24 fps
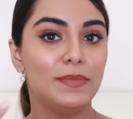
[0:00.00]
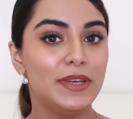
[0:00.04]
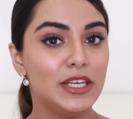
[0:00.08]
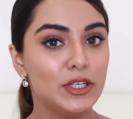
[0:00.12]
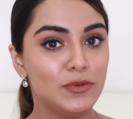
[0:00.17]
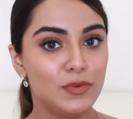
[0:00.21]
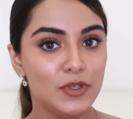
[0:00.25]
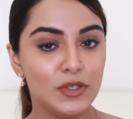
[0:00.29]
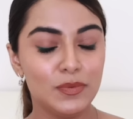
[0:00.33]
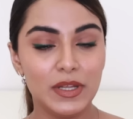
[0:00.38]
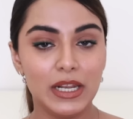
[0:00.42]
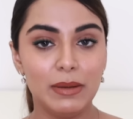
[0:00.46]
बीच
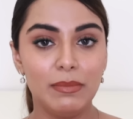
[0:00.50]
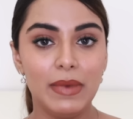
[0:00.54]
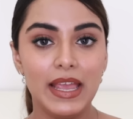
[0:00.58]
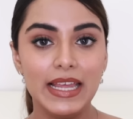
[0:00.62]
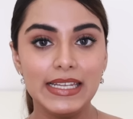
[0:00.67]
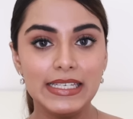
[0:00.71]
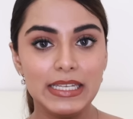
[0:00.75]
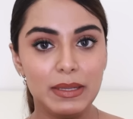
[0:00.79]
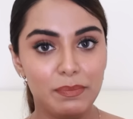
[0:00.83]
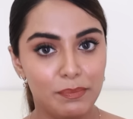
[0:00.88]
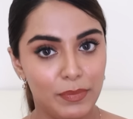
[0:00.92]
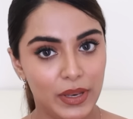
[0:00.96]
बीच में ना मैं
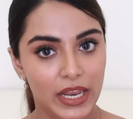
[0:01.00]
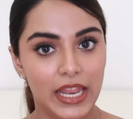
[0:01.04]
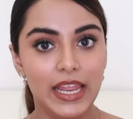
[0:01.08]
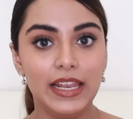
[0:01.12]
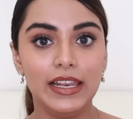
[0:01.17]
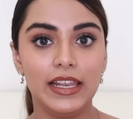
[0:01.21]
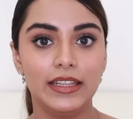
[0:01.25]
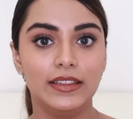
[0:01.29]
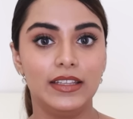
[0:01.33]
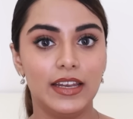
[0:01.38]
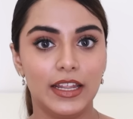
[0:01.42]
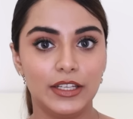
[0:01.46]
ऐसे ब्रेक
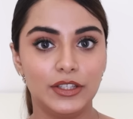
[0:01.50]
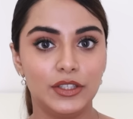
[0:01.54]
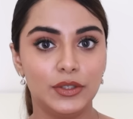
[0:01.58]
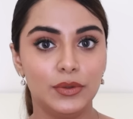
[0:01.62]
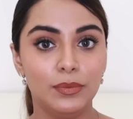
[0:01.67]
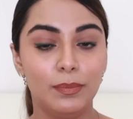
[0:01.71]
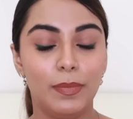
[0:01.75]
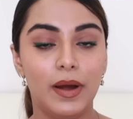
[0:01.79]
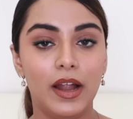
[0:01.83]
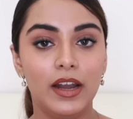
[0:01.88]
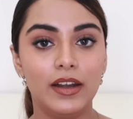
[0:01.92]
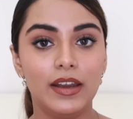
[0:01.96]
लेती रहती
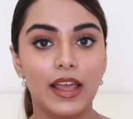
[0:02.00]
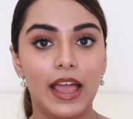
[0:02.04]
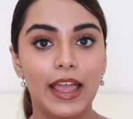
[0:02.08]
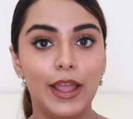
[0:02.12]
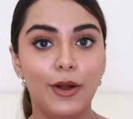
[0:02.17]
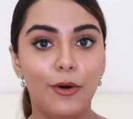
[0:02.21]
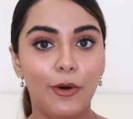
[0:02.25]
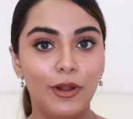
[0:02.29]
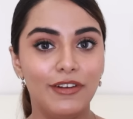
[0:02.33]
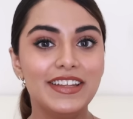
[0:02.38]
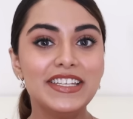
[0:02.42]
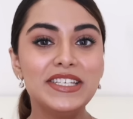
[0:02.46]
हूँ बट आई
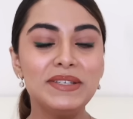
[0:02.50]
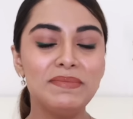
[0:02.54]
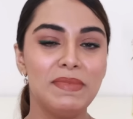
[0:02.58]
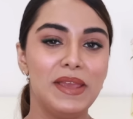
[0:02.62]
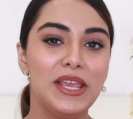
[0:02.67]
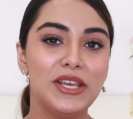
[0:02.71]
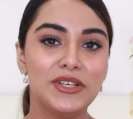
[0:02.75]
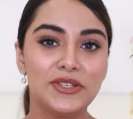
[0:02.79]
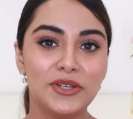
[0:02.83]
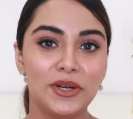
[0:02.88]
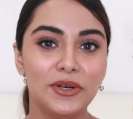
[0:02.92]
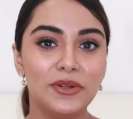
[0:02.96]
ऑलवेज
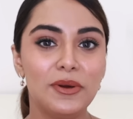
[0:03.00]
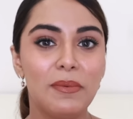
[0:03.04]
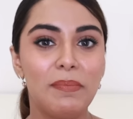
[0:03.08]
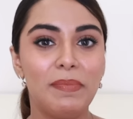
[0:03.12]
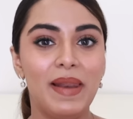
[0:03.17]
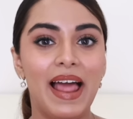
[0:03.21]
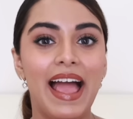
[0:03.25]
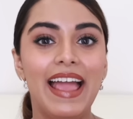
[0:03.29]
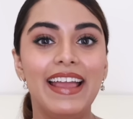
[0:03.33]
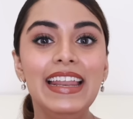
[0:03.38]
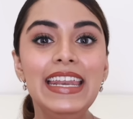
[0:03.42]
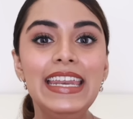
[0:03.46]
मेक श्योर टू
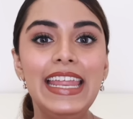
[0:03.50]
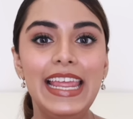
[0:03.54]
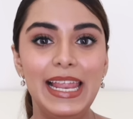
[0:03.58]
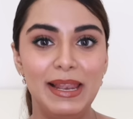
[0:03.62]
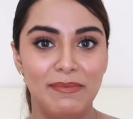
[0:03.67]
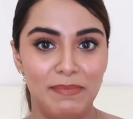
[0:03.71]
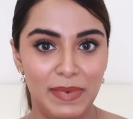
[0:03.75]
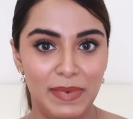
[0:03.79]
अप्लाई अ नेल